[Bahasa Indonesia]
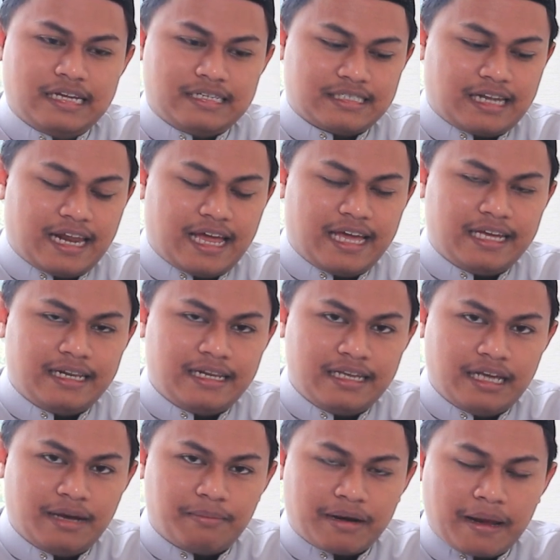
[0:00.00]
Selain
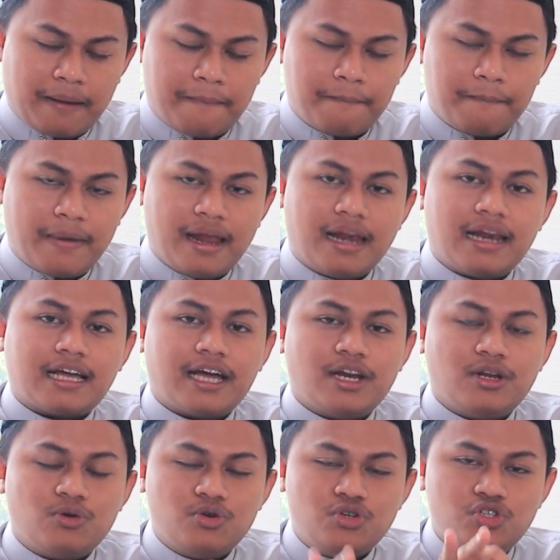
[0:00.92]
dia
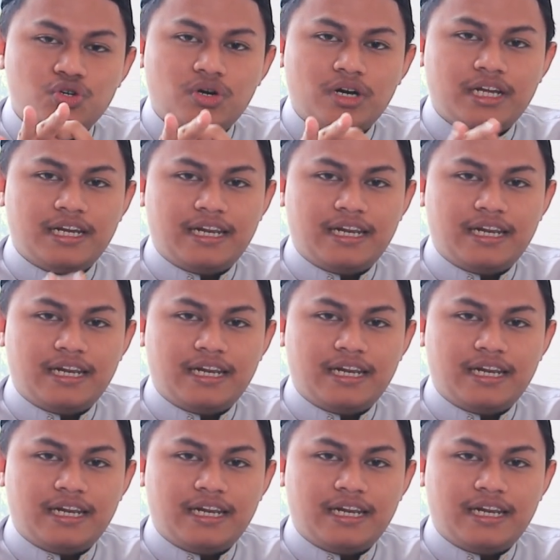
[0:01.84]
menempelkan ujung